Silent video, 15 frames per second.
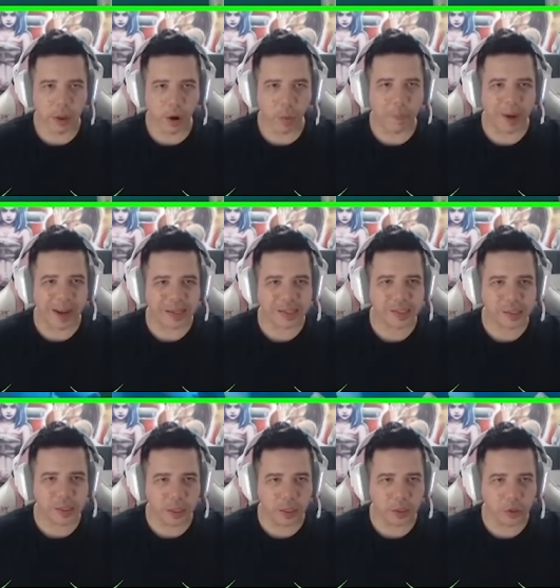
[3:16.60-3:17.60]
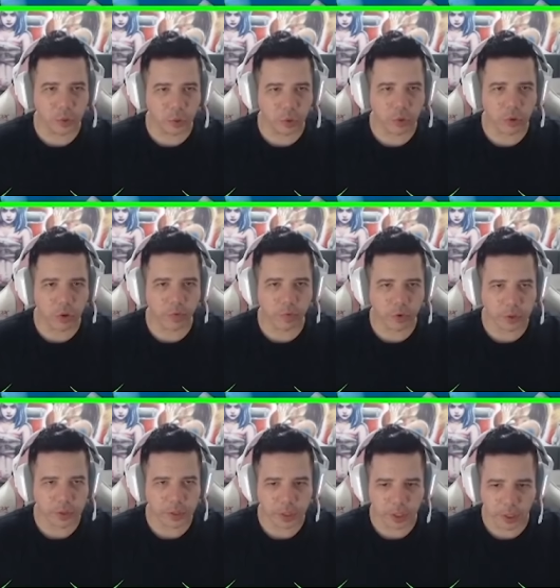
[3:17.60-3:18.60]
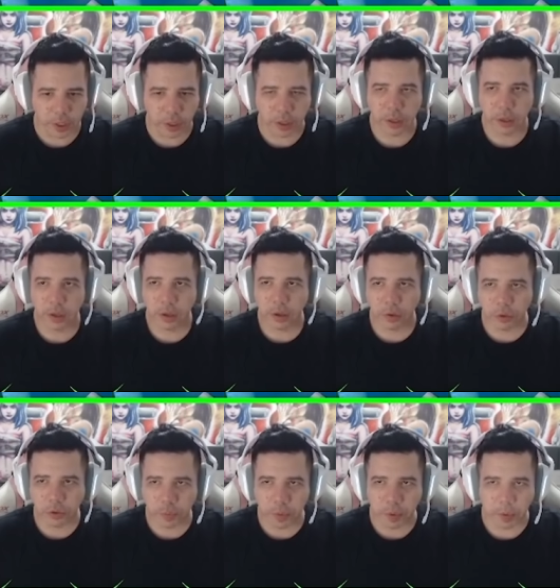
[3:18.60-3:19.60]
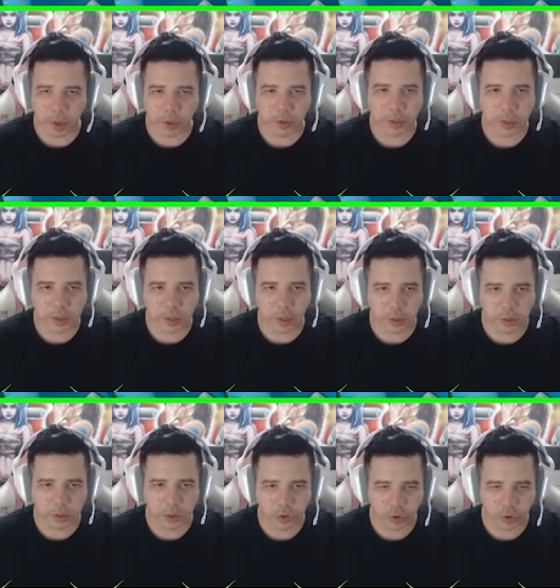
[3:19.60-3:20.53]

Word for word: Eu não... preciso de você nos primeiros instantes de